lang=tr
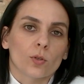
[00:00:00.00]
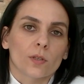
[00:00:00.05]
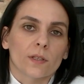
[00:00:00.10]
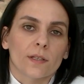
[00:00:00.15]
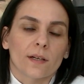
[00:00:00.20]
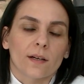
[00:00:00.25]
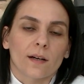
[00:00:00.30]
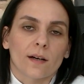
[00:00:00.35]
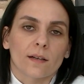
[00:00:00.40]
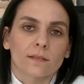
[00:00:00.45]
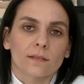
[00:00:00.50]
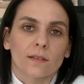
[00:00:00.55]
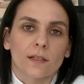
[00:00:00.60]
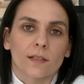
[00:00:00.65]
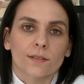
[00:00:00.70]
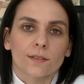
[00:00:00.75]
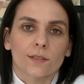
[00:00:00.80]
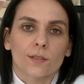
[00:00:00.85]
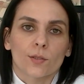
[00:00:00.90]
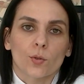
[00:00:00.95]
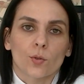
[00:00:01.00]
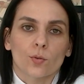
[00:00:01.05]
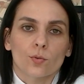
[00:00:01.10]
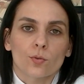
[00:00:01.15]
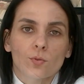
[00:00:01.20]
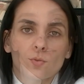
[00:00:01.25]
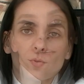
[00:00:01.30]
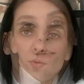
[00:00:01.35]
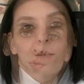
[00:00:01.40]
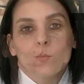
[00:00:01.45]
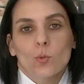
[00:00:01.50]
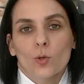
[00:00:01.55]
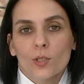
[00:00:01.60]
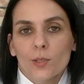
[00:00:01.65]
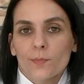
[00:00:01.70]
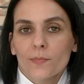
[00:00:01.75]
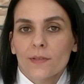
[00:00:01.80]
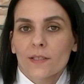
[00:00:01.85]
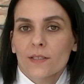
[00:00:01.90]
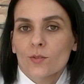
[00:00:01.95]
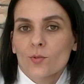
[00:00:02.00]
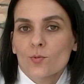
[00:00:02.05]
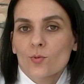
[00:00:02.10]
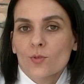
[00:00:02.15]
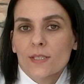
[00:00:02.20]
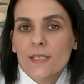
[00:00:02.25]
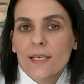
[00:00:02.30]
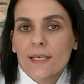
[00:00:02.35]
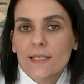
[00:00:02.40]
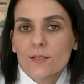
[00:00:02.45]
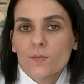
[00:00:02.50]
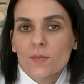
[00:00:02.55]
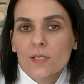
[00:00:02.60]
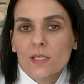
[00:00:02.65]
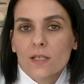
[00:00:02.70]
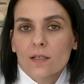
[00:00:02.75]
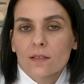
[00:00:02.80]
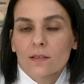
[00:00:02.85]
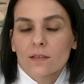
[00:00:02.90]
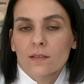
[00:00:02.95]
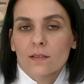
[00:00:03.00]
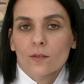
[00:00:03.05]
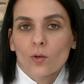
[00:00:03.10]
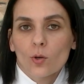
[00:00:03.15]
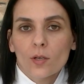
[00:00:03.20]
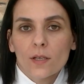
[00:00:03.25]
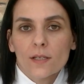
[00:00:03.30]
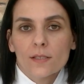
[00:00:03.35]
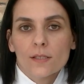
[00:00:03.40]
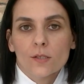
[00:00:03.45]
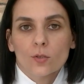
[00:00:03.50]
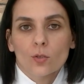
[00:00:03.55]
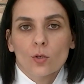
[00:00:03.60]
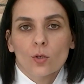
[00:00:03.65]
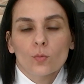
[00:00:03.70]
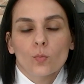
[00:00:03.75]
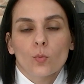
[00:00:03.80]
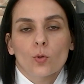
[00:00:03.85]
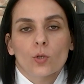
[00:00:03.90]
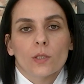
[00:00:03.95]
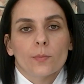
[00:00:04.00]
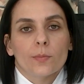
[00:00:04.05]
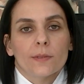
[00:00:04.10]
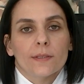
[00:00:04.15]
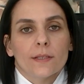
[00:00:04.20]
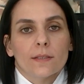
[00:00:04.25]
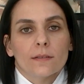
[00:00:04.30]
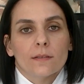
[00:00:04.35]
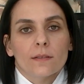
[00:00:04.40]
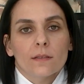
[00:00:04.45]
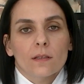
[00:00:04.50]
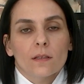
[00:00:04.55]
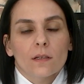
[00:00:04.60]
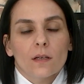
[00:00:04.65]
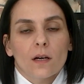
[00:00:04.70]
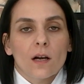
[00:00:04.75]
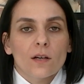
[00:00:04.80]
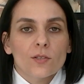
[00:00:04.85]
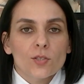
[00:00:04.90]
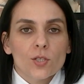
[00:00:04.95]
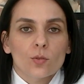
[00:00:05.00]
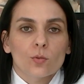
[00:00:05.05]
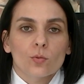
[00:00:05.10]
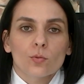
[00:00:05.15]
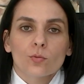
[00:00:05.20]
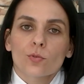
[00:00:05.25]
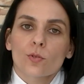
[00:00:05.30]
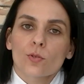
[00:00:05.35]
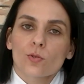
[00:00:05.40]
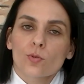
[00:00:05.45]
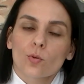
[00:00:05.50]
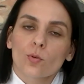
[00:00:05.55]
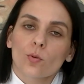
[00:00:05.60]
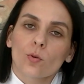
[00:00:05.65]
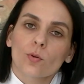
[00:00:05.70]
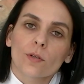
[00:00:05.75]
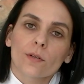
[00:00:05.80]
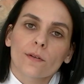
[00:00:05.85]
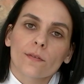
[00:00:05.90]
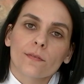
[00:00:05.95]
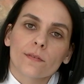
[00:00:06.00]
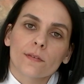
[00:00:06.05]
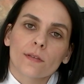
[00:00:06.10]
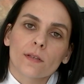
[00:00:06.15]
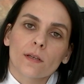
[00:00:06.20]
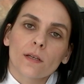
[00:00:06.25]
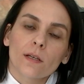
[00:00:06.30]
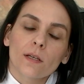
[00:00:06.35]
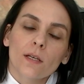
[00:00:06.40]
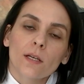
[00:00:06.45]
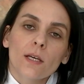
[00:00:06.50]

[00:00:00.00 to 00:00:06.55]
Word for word: olarak adlandırıyoruz. Poliplerin %70 kadarı kolesterol polibi dedik. Ancak ultrasonografide